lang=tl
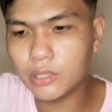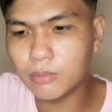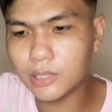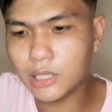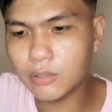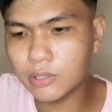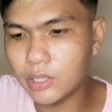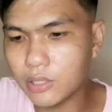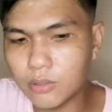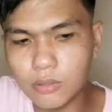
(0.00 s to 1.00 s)
ano pa tawag
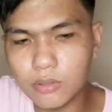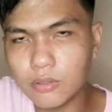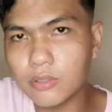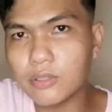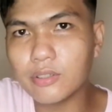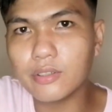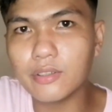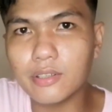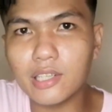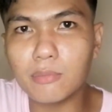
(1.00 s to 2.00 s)
dito?
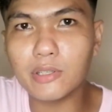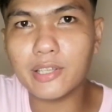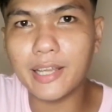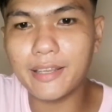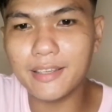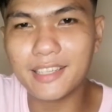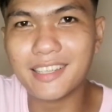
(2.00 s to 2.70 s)
Rubber tie.